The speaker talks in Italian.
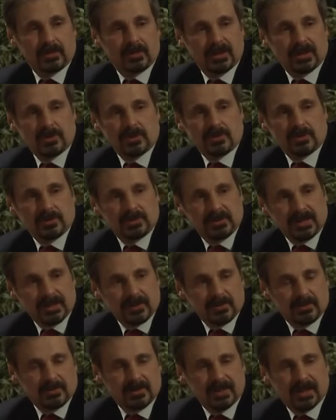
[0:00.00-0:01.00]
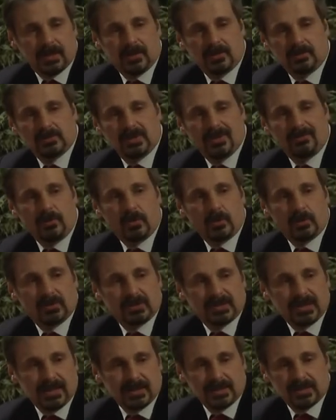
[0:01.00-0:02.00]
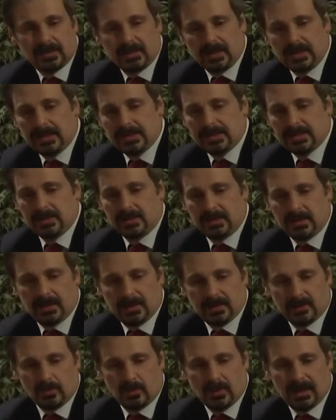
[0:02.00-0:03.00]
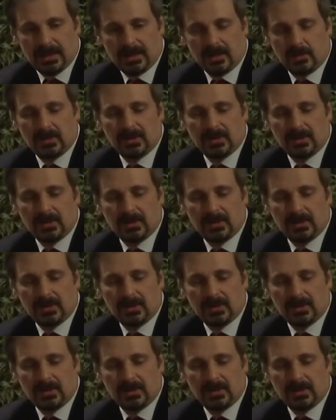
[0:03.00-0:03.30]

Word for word: non nasce soltanto da una volontà di interesse intellettuale.